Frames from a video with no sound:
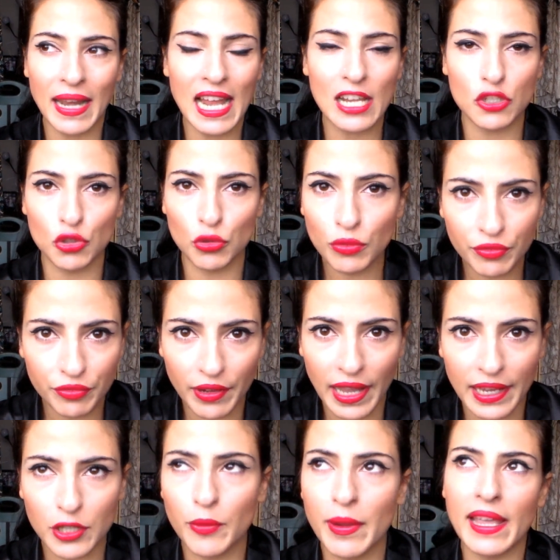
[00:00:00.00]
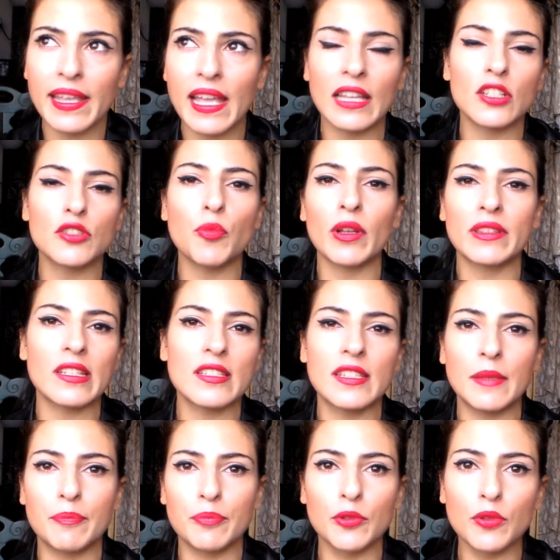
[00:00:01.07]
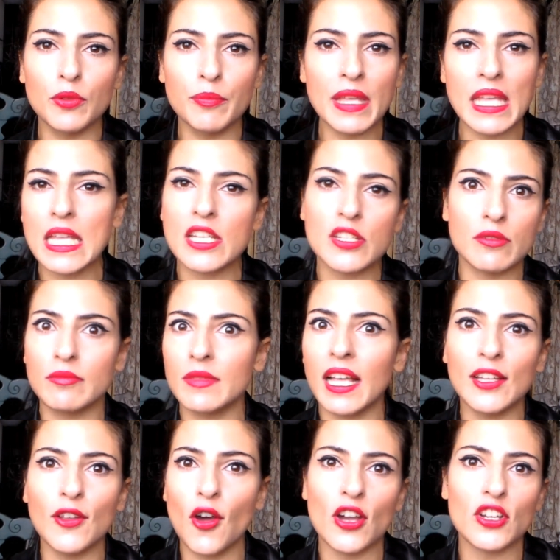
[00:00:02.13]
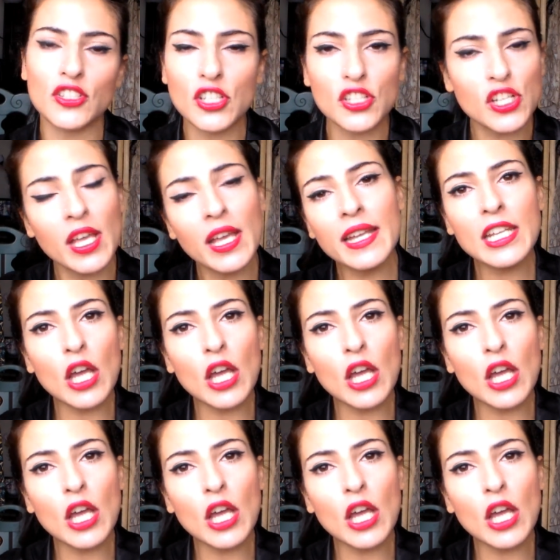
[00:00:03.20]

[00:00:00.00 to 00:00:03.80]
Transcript: para a chuva, não é aquelas botas tipo mesmo galochas,